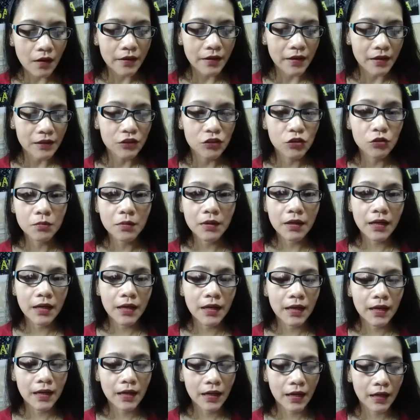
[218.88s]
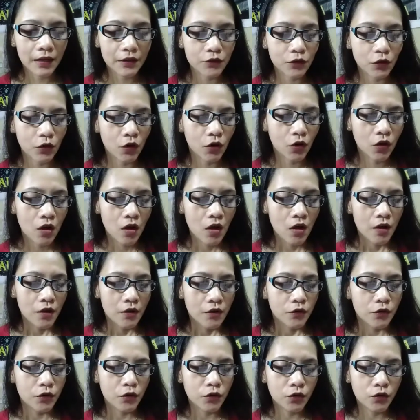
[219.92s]
Ayan, yung mga ano,
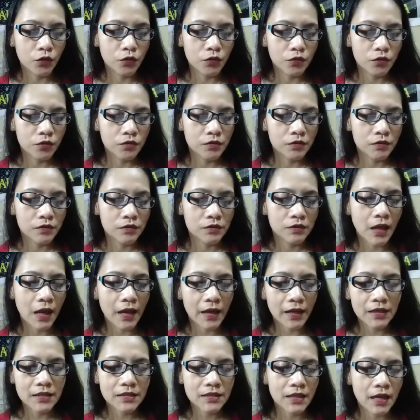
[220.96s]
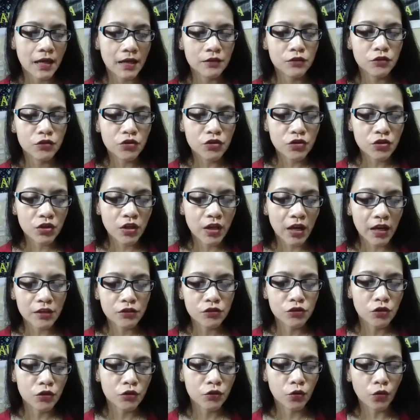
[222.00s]
yung dahil sa new
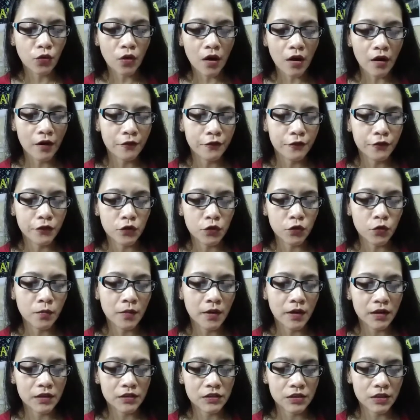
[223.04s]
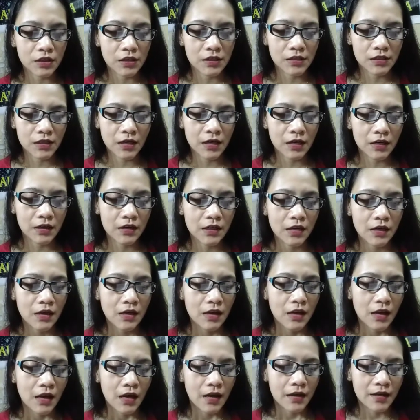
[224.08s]
schedule to curfew mga kacharchar.
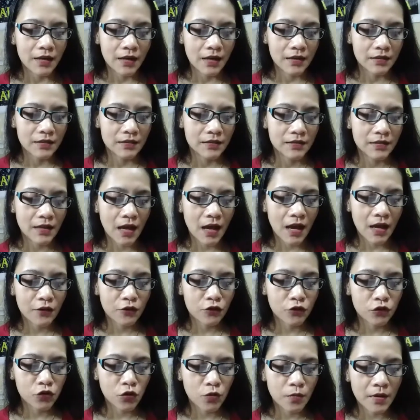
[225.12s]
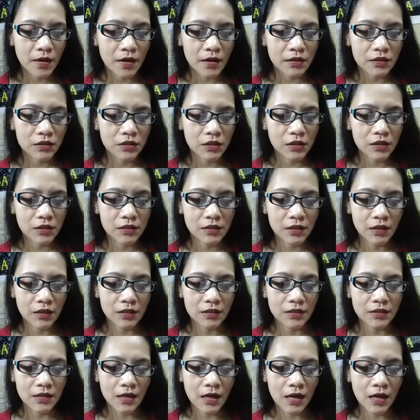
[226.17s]
Ayan, sa ano to mga kacharchar?
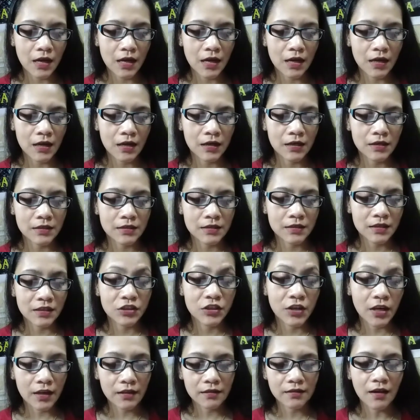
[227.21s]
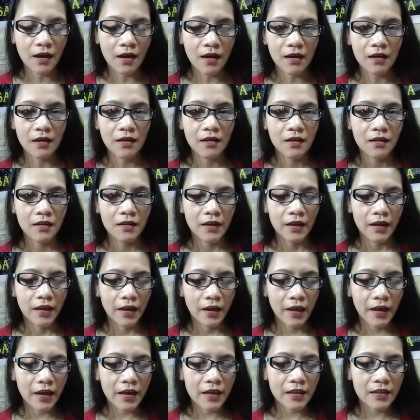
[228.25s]
Sa, sa Jeddah,
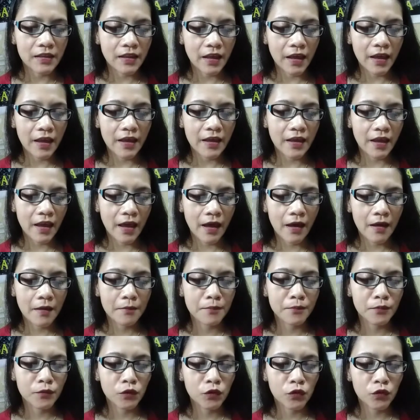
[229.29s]
8 a.m.